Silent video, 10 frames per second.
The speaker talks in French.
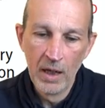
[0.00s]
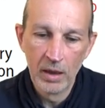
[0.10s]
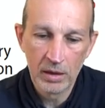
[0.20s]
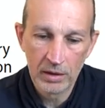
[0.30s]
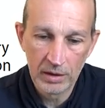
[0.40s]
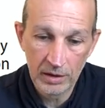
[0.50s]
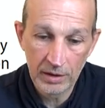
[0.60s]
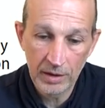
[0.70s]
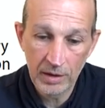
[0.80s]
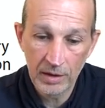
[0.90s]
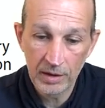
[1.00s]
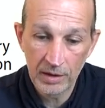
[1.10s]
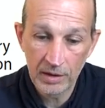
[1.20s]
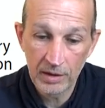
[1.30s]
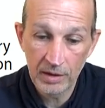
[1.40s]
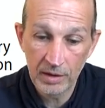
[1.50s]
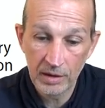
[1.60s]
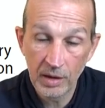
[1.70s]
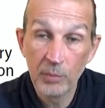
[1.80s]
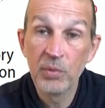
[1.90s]

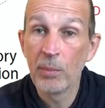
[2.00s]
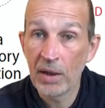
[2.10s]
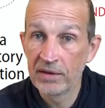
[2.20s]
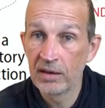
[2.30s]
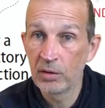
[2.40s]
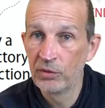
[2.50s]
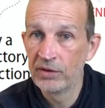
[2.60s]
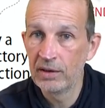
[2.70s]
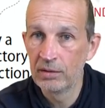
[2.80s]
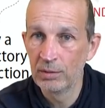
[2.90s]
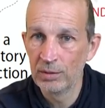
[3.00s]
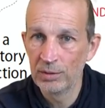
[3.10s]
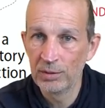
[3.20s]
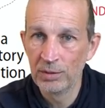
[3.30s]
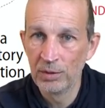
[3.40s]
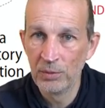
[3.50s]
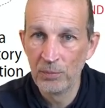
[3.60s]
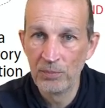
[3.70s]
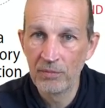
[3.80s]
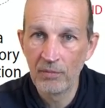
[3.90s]
Euh, et puis à partir de
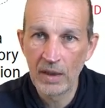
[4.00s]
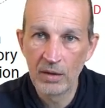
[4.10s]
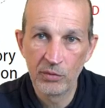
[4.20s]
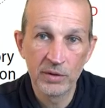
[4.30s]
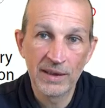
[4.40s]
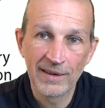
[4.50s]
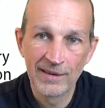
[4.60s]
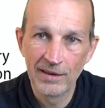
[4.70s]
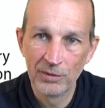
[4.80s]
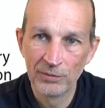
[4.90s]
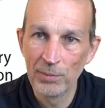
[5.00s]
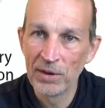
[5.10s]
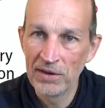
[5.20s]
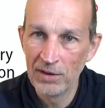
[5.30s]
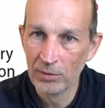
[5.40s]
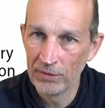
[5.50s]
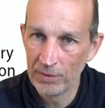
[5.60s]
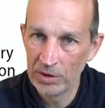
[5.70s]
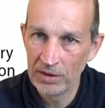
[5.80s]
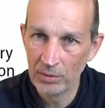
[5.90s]
ce dataset fabriqué,
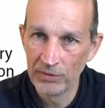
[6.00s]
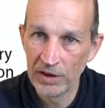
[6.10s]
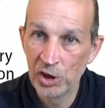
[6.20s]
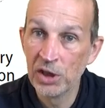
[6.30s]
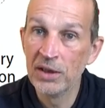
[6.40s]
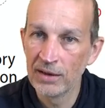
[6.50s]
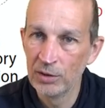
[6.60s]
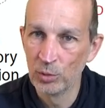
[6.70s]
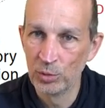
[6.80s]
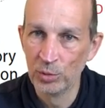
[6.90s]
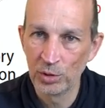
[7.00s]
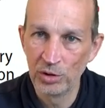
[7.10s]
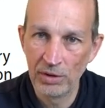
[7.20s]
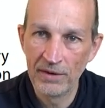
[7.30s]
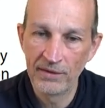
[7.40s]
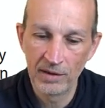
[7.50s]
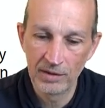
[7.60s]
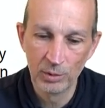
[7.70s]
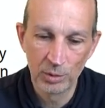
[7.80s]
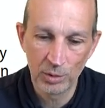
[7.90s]
on va, générer donc notre train set
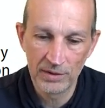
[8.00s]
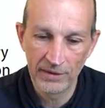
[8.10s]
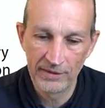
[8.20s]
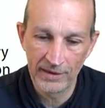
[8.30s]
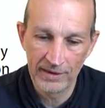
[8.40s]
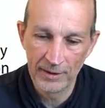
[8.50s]
et notre test set.